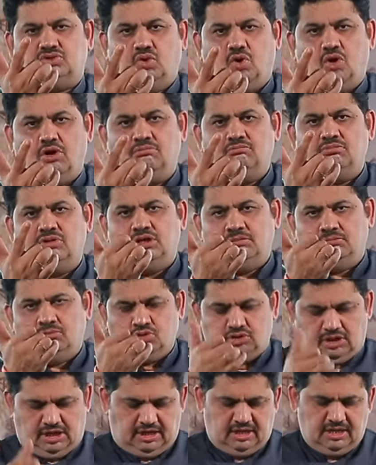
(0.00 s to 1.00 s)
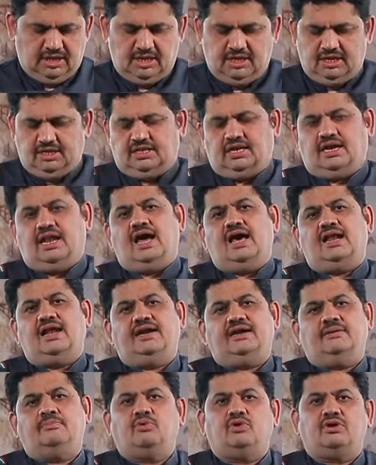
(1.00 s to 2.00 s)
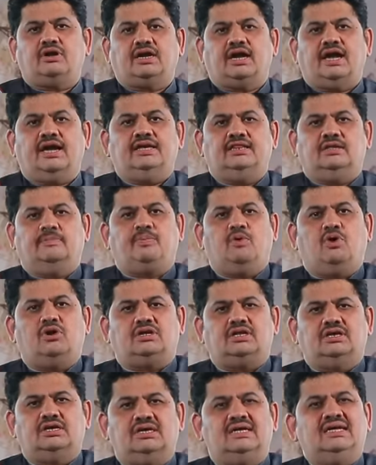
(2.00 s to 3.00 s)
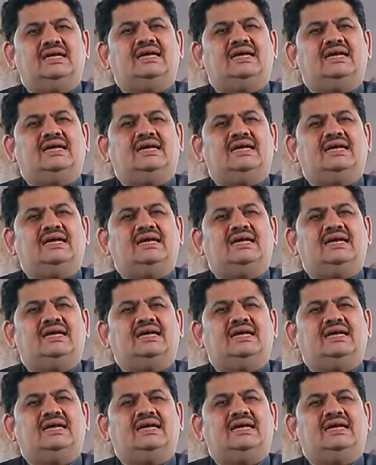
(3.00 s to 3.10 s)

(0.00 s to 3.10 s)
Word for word: சோம்பு முந்திரி இந்த நாலு ஐட்டம் போட்டிருக்கேன் இதை போட்டு